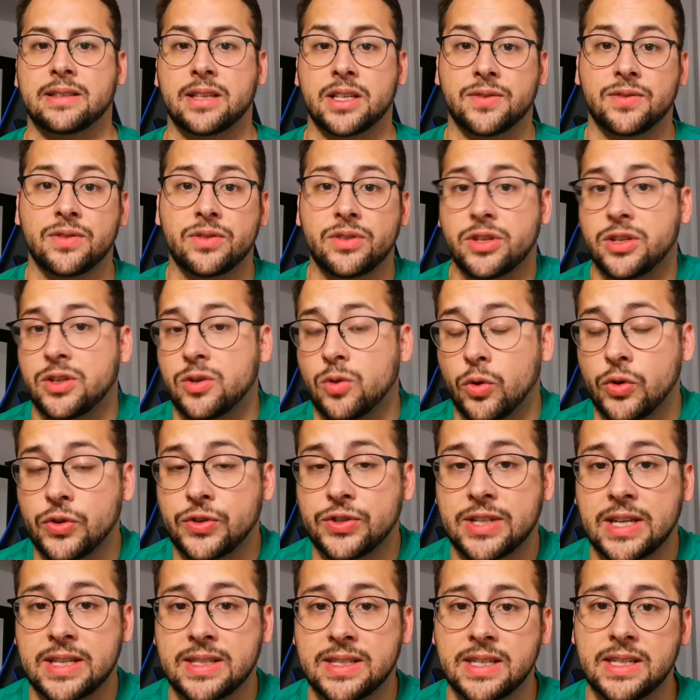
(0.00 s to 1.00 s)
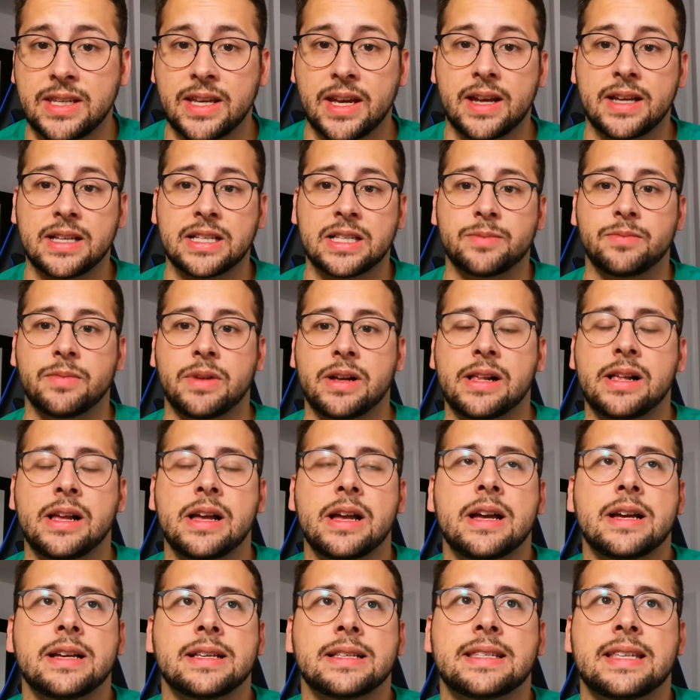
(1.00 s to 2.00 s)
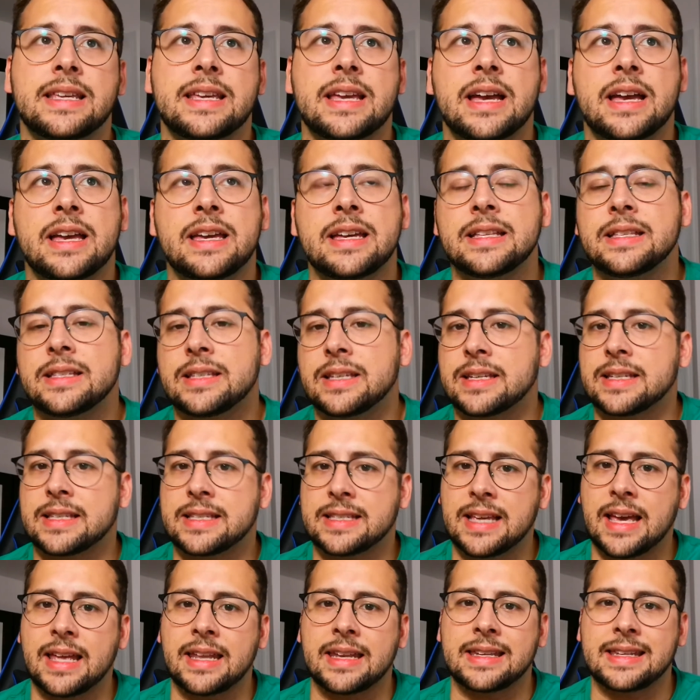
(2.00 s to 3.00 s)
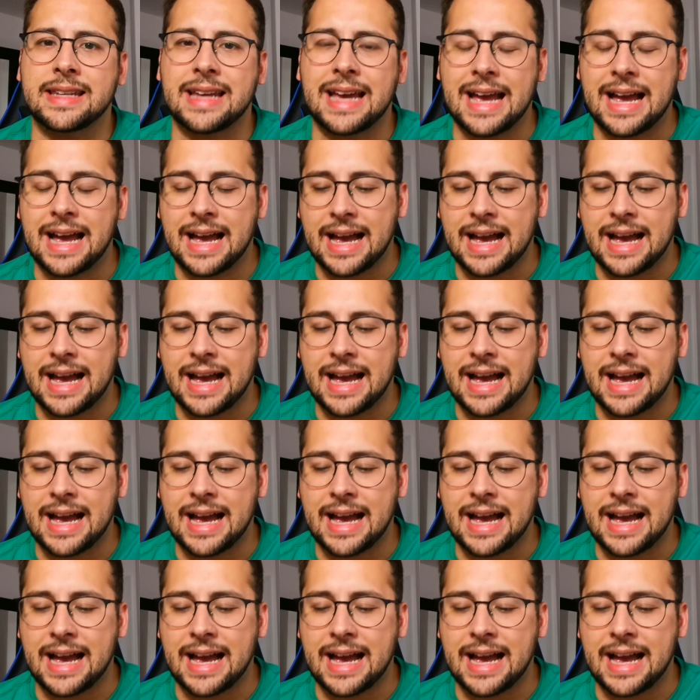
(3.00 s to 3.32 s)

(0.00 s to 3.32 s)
Das finde ich grundsätzlich erstmal sehr interessant.